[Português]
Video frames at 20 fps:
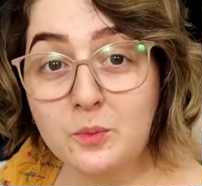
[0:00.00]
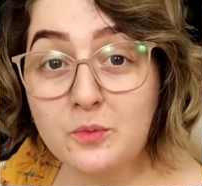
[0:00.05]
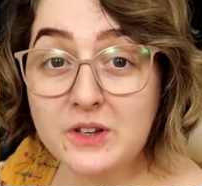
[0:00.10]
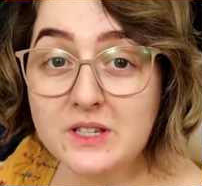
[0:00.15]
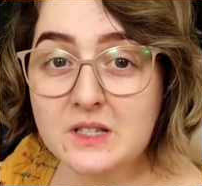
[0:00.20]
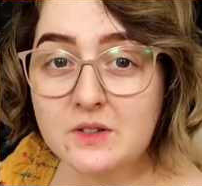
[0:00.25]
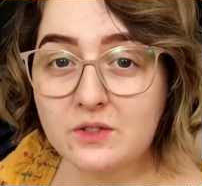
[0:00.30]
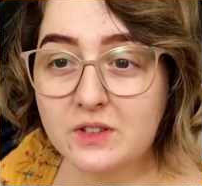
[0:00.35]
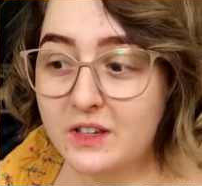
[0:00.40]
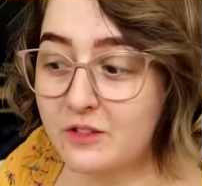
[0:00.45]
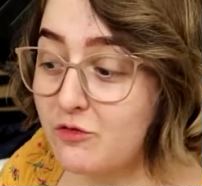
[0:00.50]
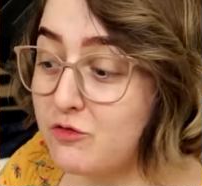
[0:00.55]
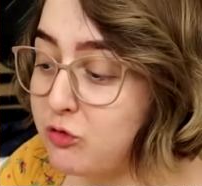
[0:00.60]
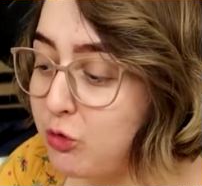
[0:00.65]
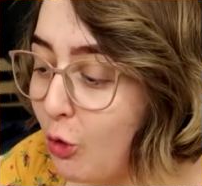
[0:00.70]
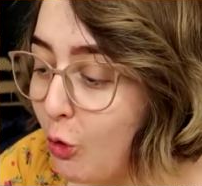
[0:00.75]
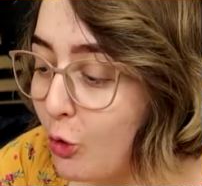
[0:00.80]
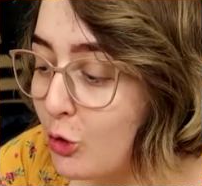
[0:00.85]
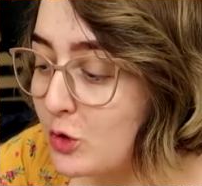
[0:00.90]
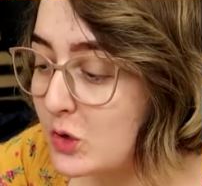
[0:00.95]
Vamos ver se não tem
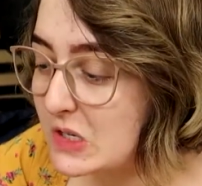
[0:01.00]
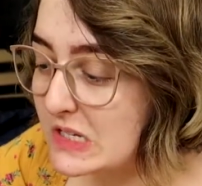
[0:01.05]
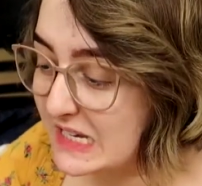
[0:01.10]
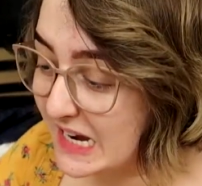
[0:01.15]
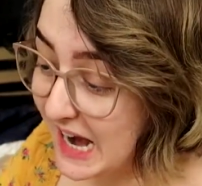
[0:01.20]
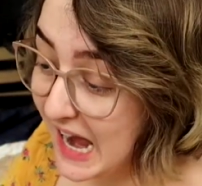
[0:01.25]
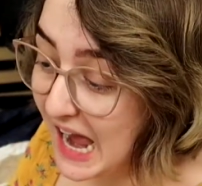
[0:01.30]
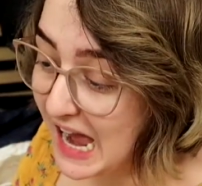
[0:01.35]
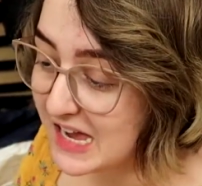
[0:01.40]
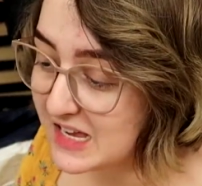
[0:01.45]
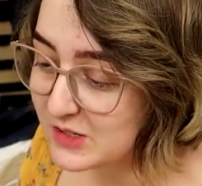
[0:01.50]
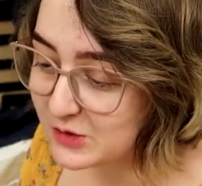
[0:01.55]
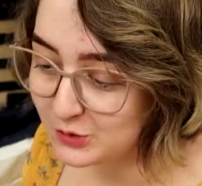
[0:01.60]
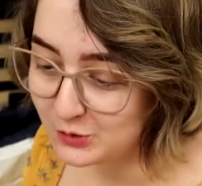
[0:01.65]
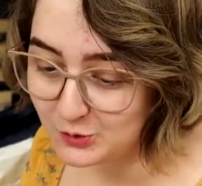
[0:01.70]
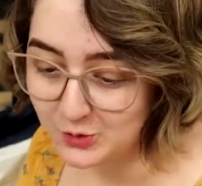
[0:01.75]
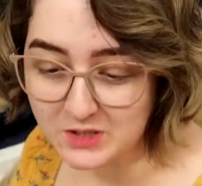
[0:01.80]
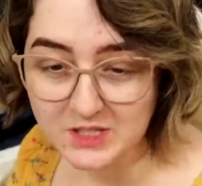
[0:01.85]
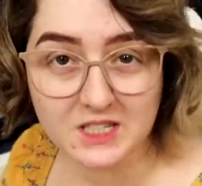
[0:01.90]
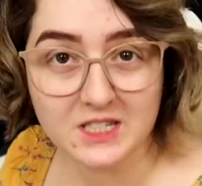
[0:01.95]
furos e
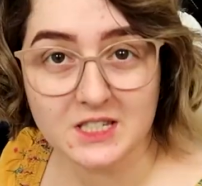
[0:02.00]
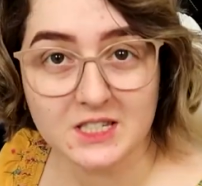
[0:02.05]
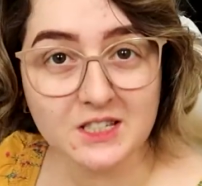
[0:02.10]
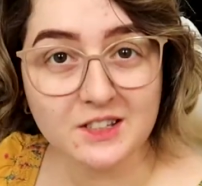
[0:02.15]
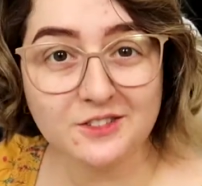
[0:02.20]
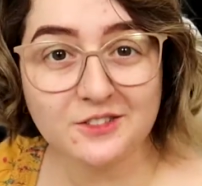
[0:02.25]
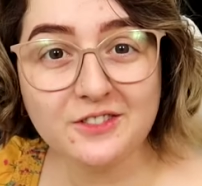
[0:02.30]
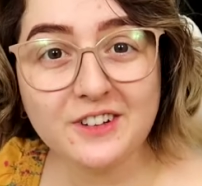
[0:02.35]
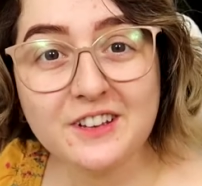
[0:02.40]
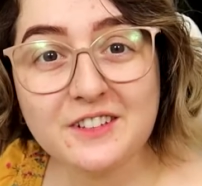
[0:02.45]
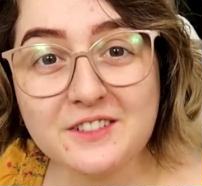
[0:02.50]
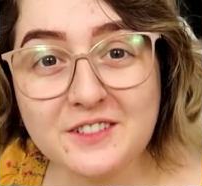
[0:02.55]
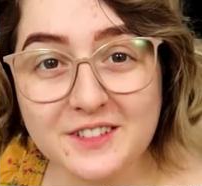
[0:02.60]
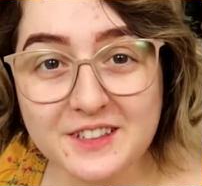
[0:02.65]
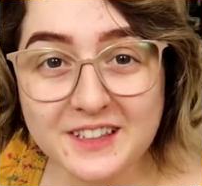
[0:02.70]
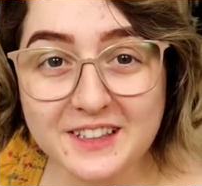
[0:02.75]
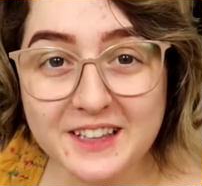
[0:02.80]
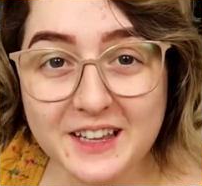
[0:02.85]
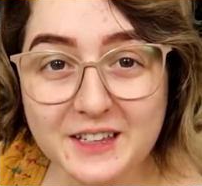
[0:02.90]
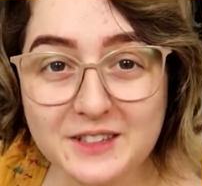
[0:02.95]
rasgos, se não vai,
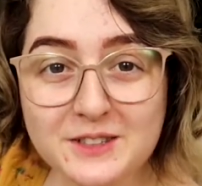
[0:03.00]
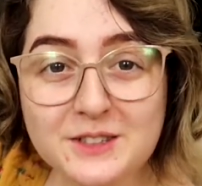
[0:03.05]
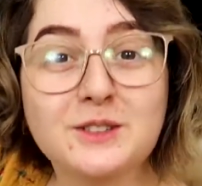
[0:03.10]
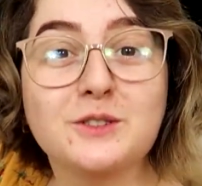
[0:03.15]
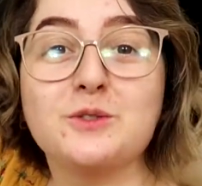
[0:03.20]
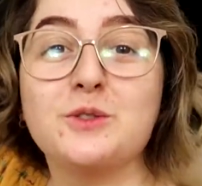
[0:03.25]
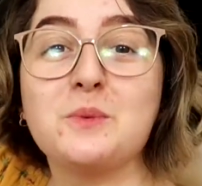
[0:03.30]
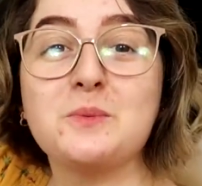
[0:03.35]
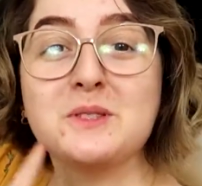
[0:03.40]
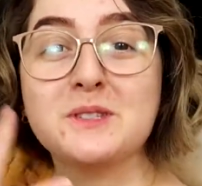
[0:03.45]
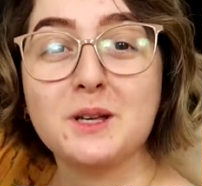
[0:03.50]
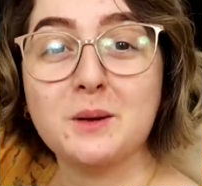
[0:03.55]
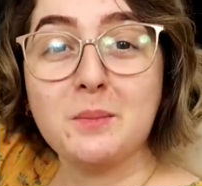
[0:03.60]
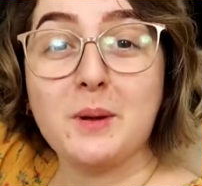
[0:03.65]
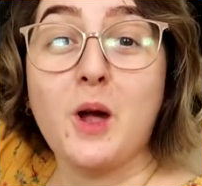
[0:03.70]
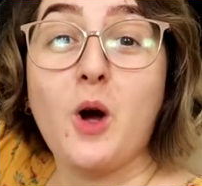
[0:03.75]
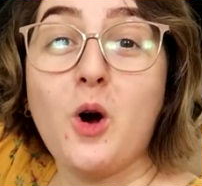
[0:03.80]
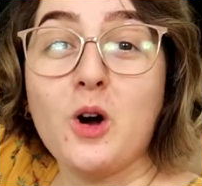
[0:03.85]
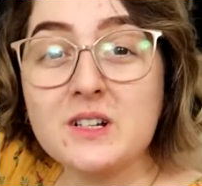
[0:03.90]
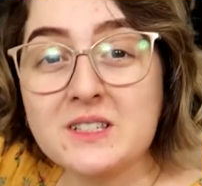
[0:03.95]
né, se não vamos
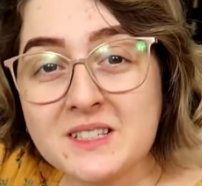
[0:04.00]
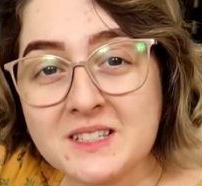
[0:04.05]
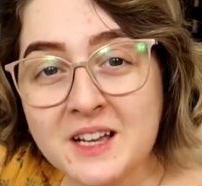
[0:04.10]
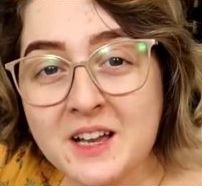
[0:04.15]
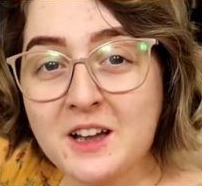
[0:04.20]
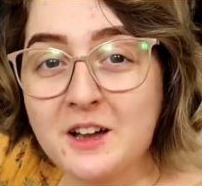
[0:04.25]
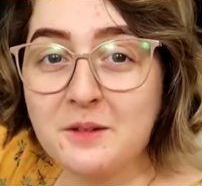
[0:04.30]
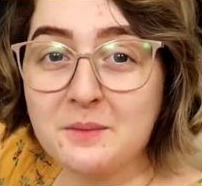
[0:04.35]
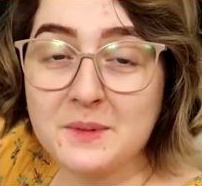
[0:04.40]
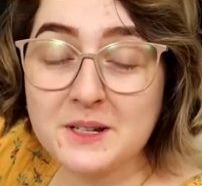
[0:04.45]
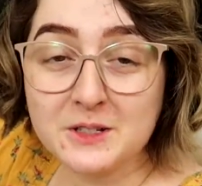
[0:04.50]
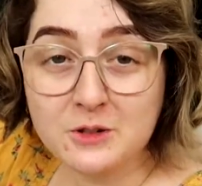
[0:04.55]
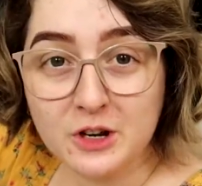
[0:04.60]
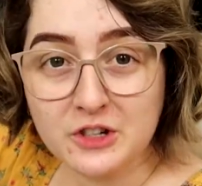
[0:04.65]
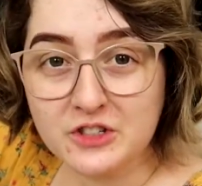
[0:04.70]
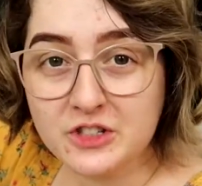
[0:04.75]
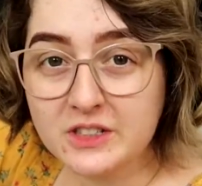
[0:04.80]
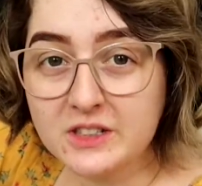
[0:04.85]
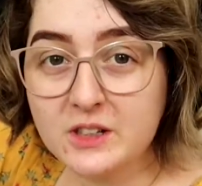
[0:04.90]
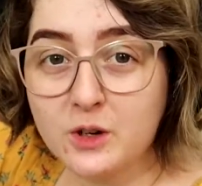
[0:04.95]
ter BOs, mas
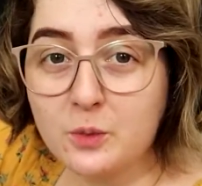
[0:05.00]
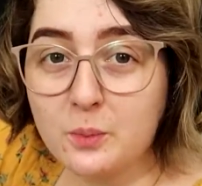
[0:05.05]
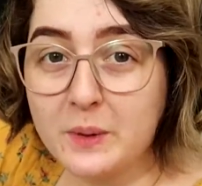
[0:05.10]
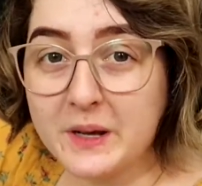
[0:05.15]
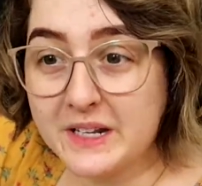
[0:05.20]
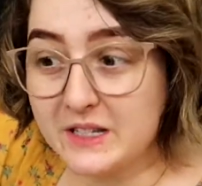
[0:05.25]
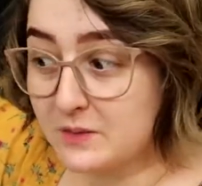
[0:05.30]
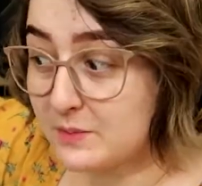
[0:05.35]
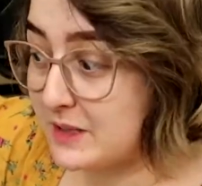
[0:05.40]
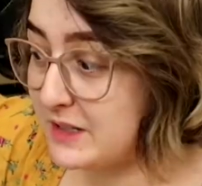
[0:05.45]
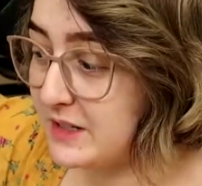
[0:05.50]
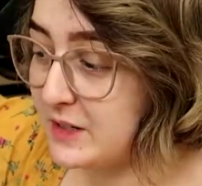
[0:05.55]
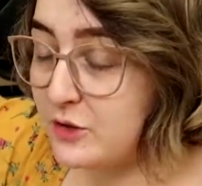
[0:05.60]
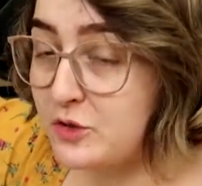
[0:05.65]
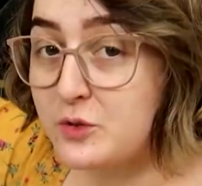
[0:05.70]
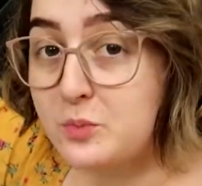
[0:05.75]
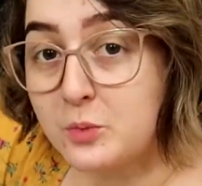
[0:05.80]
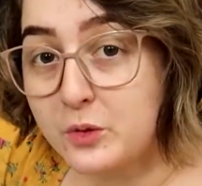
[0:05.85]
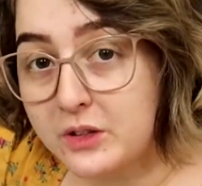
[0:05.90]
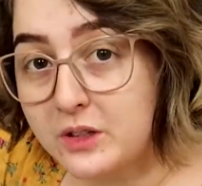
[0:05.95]
eu acho que não, parece um
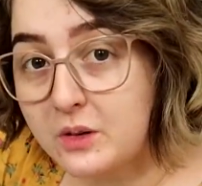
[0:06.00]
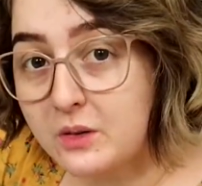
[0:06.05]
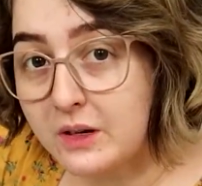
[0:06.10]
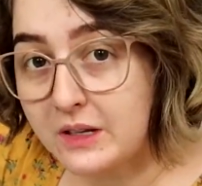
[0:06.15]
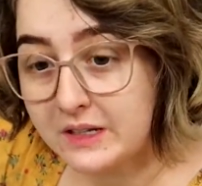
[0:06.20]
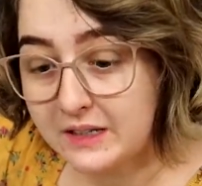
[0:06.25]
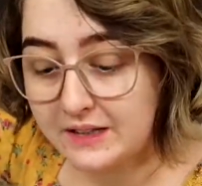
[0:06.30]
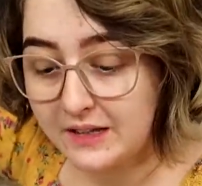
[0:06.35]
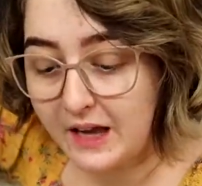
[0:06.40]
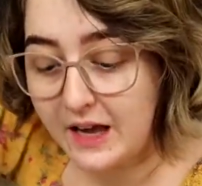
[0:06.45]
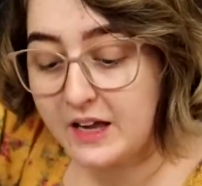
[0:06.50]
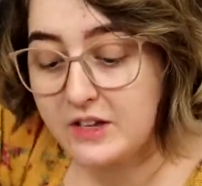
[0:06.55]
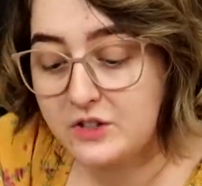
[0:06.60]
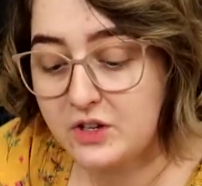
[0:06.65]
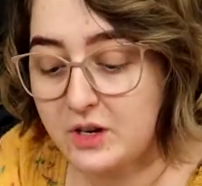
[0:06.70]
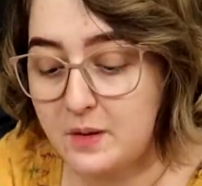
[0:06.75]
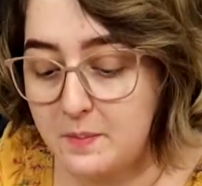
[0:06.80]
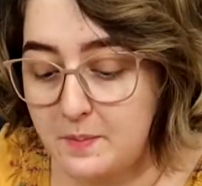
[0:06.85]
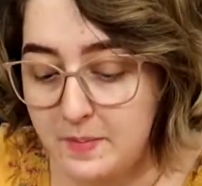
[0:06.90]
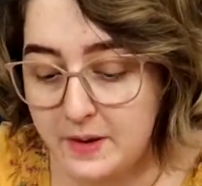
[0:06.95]
material de muita
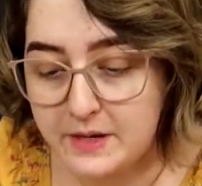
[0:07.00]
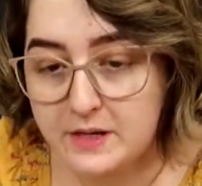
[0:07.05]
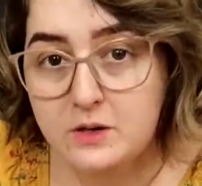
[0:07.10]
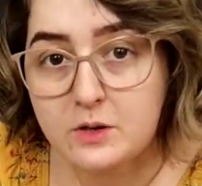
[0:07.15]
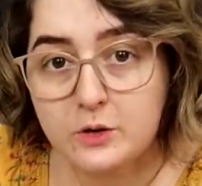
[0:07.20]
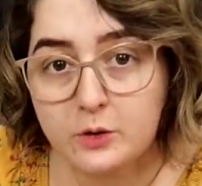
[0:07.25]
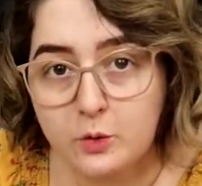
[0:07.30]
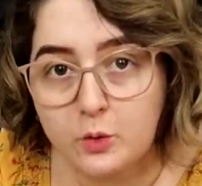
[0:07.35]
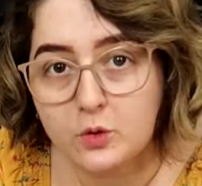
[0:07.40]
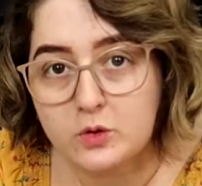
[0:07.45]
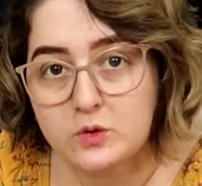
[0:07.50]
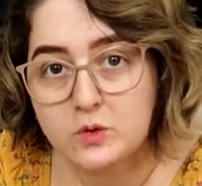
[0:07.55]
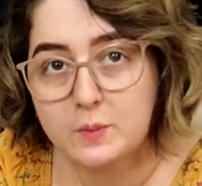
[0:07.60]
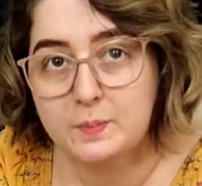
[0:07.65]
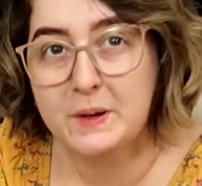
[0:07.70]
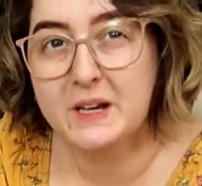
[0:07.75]
qualidade, ele é bem grosso,